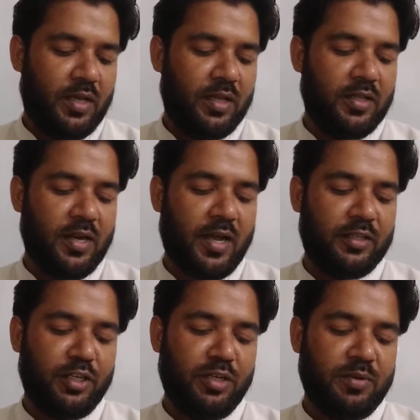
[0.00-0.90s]
এদের
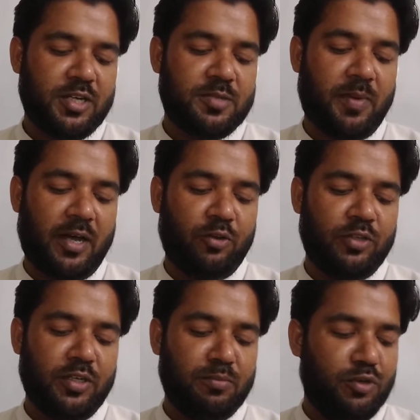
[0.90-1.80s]
আদিনিবাস
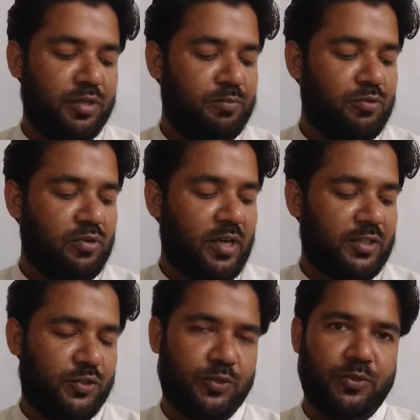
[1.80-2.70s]
ভারতের মণিপুর
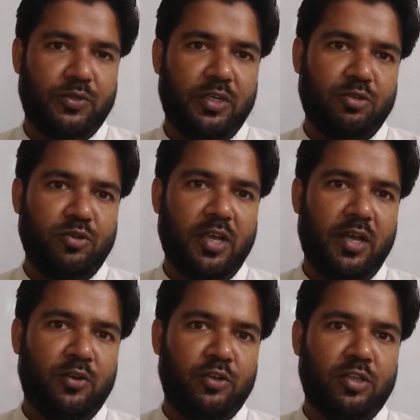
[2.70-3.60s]
রাজ্য একটু
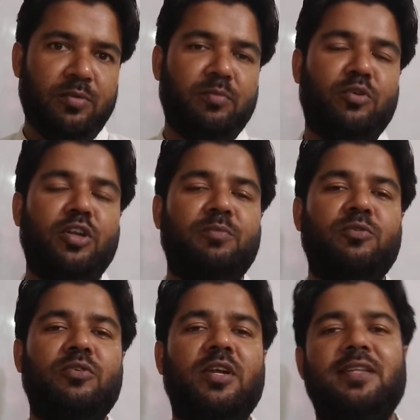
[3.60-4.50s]
খেয়াল করতে হবে
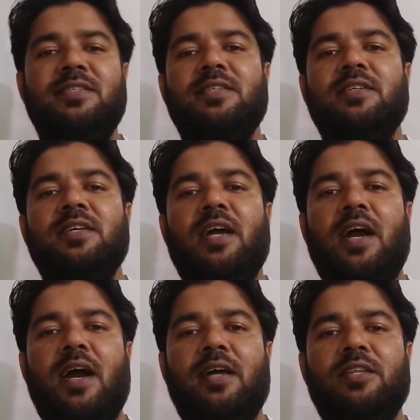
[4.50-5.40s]
মণিপুর রাজ্যে
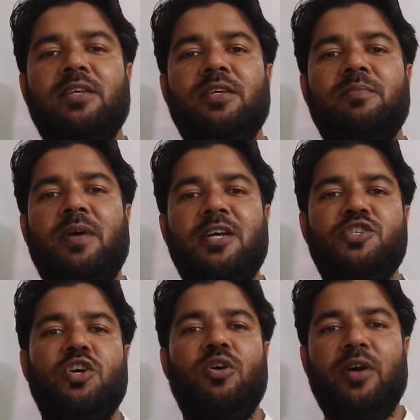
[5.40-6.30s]
আদিবাস
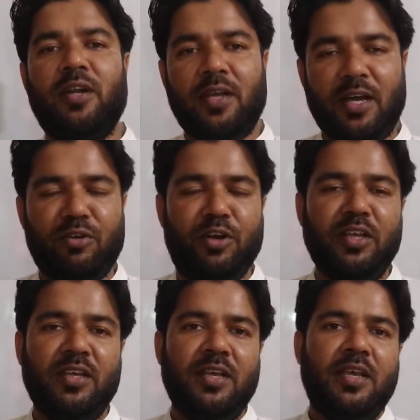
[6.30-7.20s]
হওয়ার কারণে
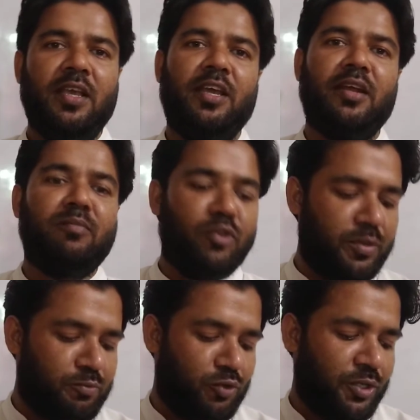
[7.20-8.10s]
এরা
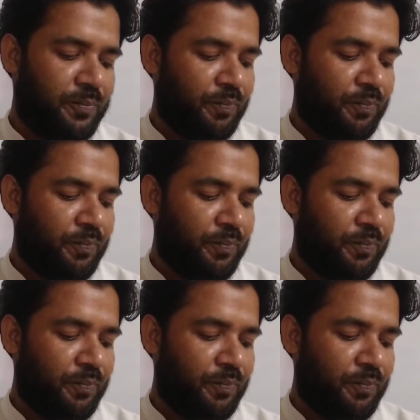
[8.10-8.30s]
মণিপুরী